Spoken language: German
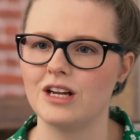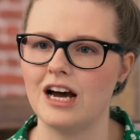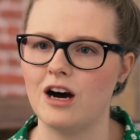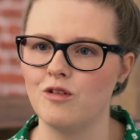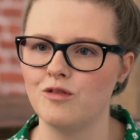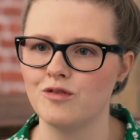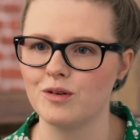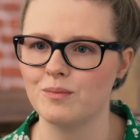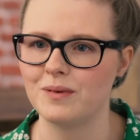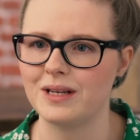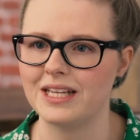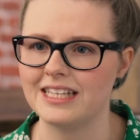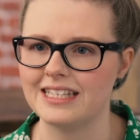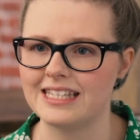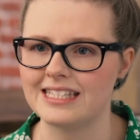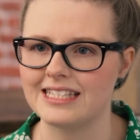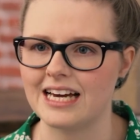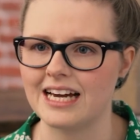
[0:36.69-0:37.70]
oder
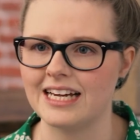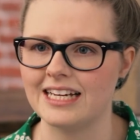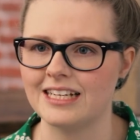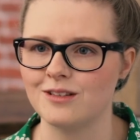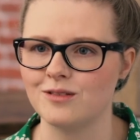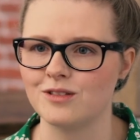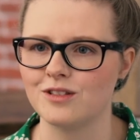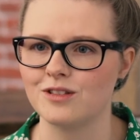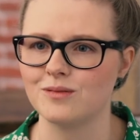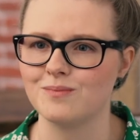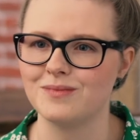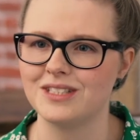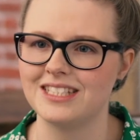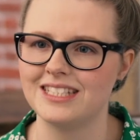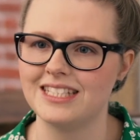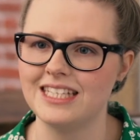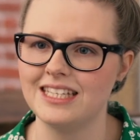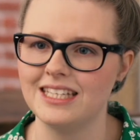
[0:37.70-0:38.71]
aufgebläht sein und so ein
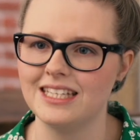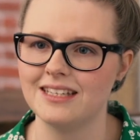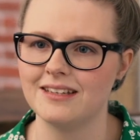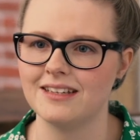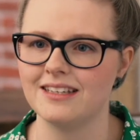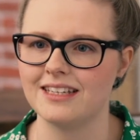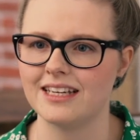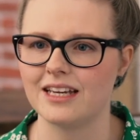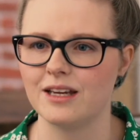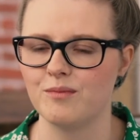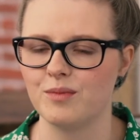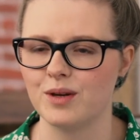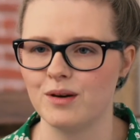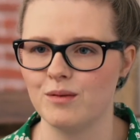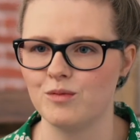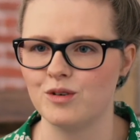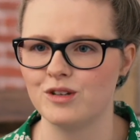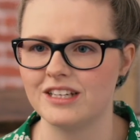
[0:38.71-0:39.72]
Ziehen in der
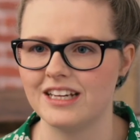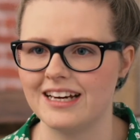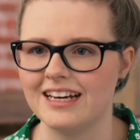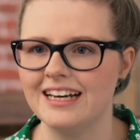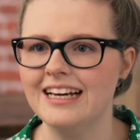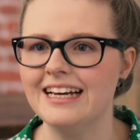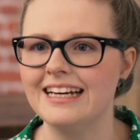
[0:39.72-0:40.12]
Gebärmutter,